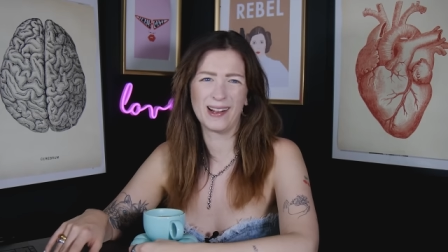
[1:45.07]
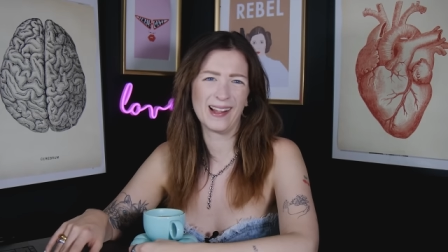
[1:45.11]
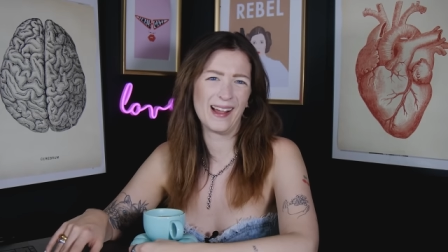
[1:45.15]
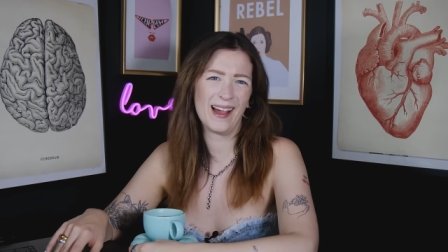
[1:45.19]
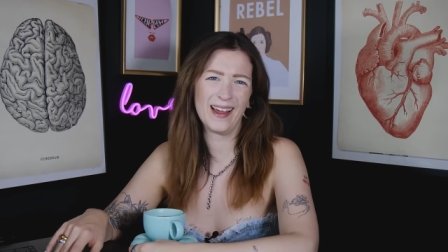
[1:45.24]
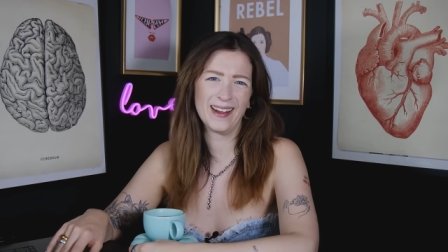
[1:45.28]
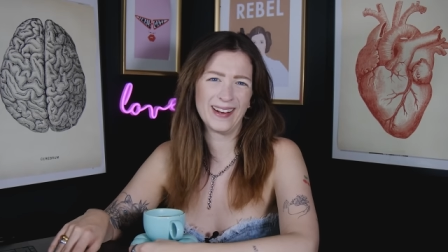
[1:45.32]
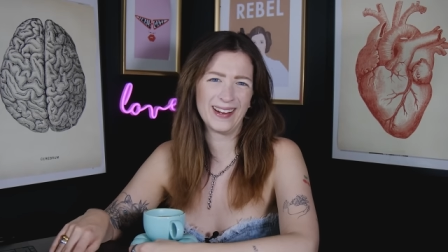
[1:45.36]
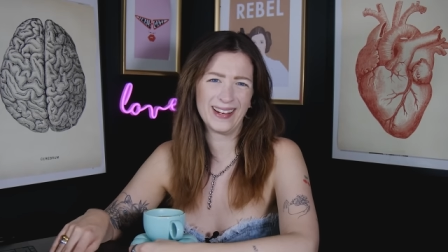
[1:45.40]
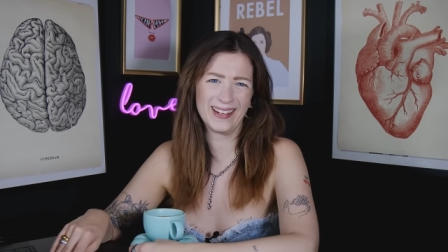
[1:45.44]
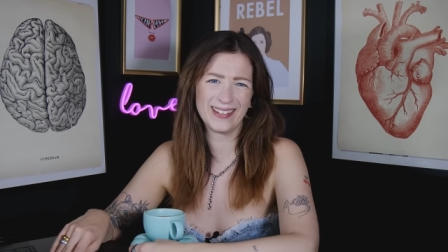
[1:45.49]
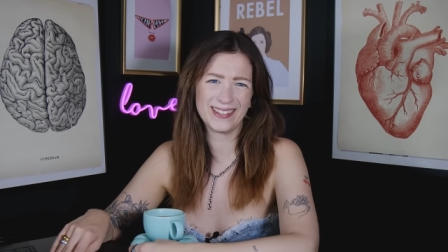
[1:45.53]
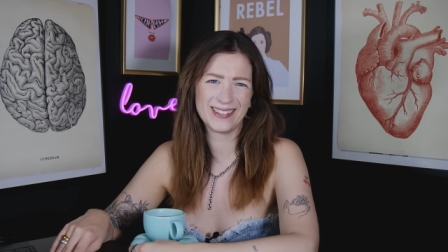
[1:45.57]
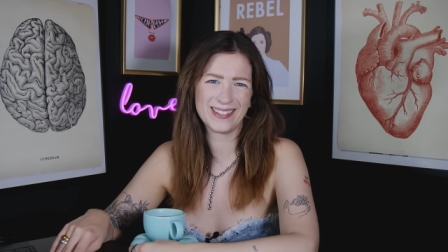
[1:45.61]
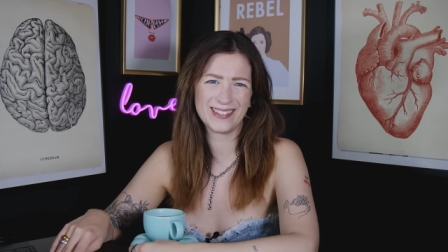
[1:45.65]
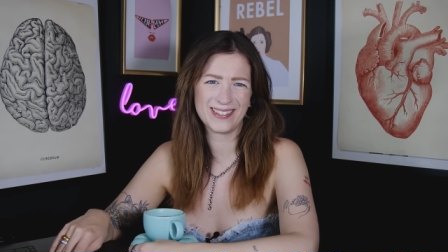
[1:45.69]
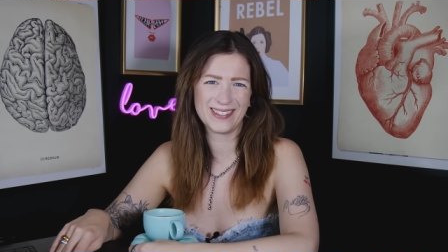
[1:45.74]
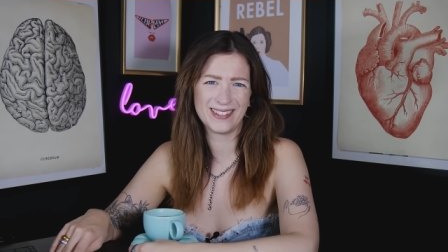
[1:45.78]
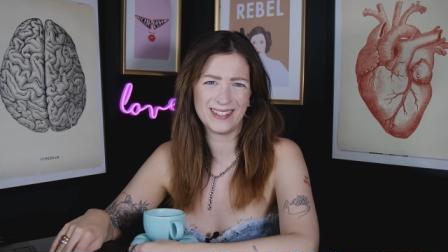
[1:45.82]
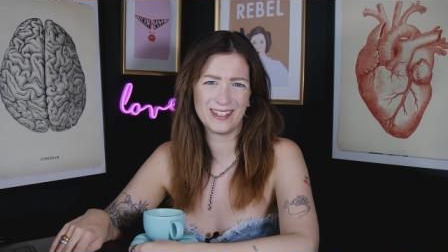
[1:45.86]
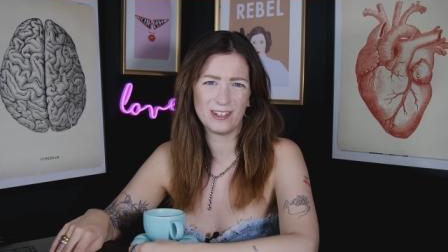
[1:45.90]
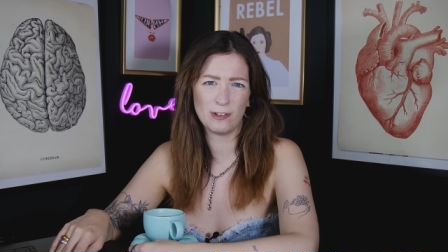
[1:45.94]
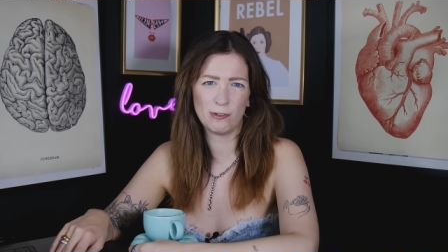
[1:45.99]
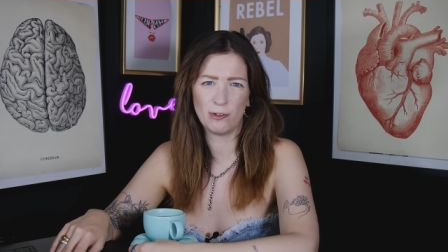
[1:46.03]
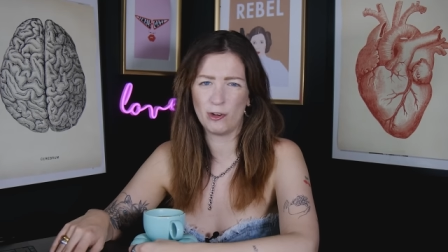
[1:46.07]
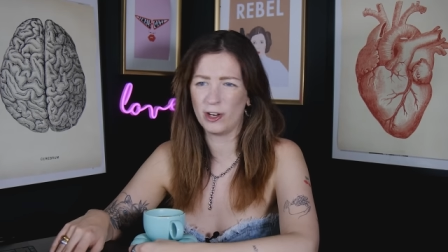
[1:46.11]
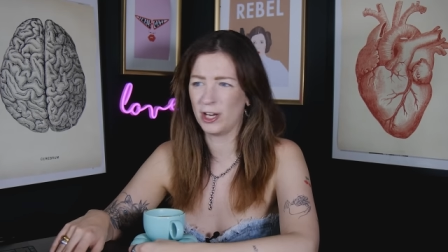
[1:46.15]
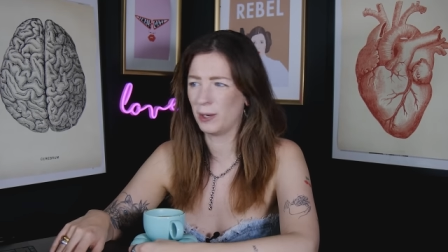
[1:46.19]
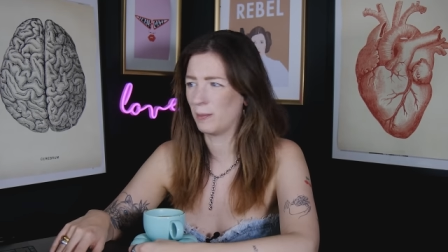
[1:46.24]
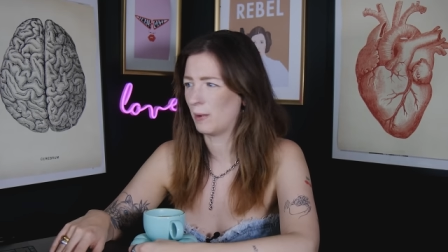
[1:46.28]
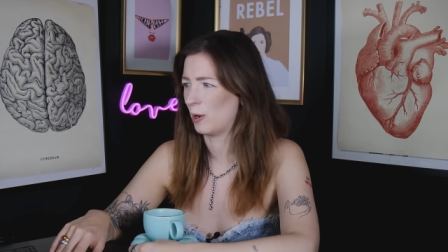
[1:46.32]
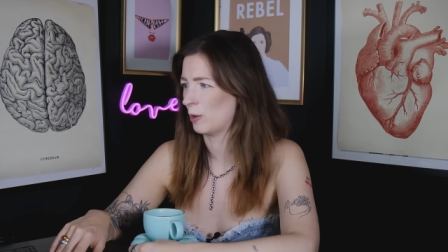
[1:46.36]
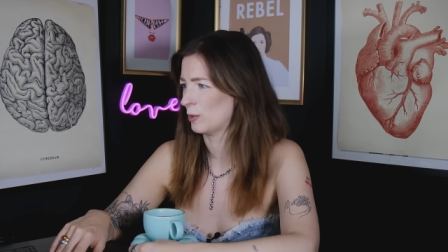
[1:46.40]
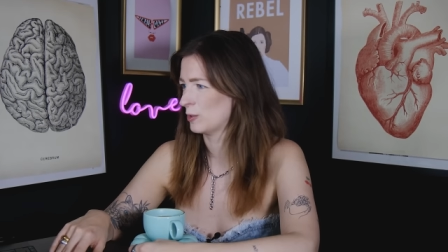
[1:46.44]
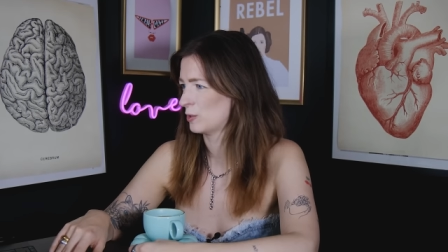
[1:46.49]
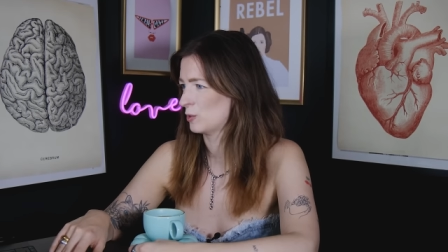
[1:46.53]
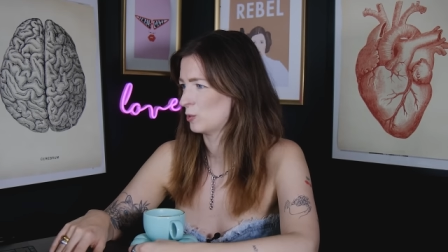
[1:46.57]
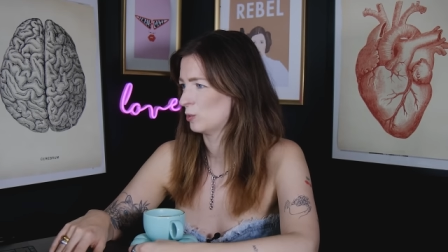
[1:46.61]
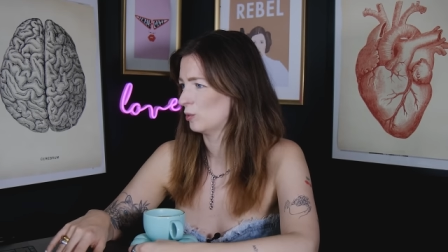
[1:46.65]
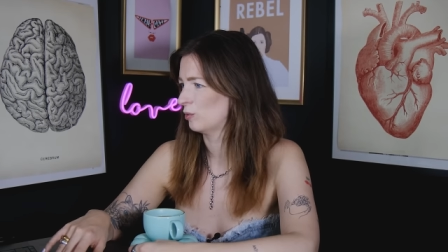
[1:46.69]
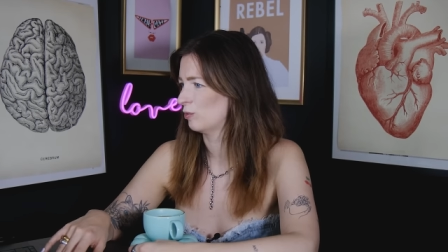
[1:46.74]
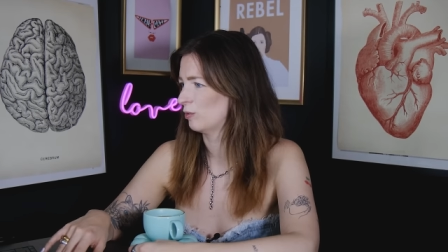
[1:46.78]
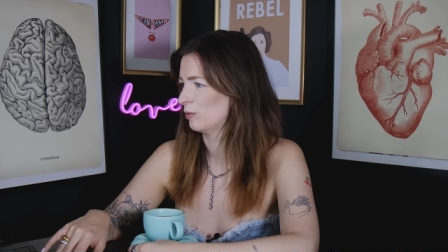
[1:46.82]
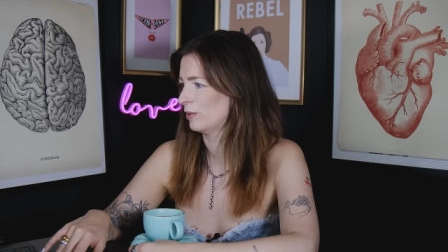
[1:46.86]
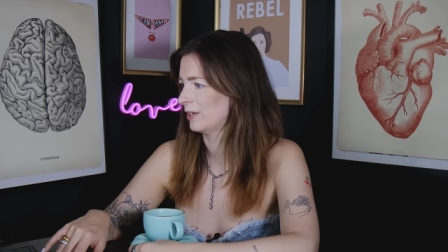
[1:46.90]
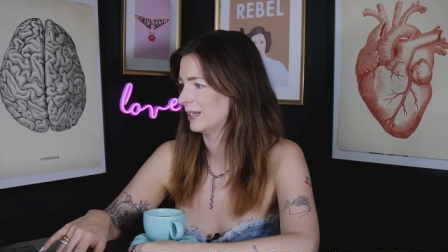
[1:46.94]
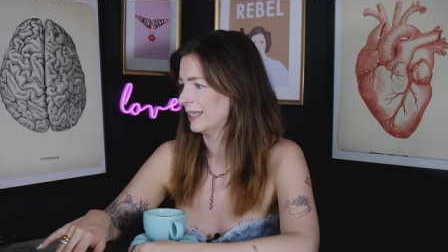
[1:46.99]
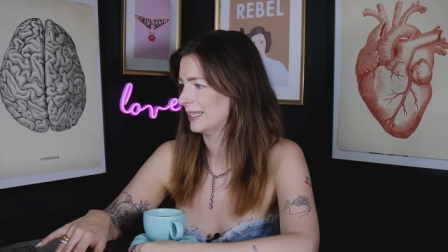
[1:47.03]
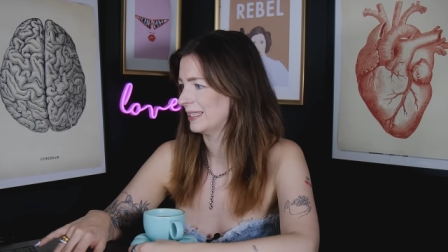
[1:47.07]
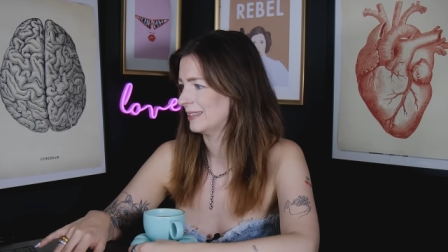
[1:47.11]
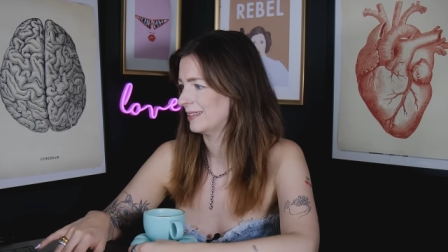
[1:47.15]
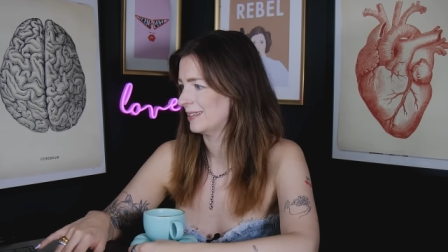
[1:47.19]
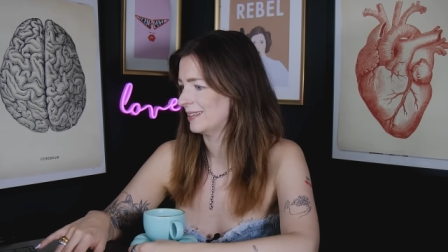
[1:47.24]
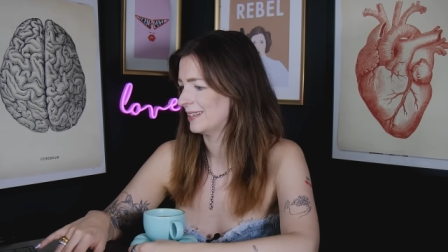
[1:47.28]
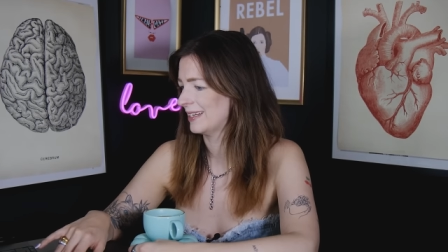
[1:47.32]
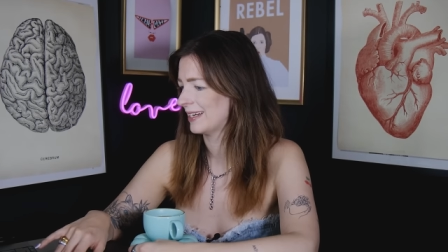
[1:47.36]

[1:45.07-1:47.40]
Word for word: gar nichts von dem Auszug von Daisy.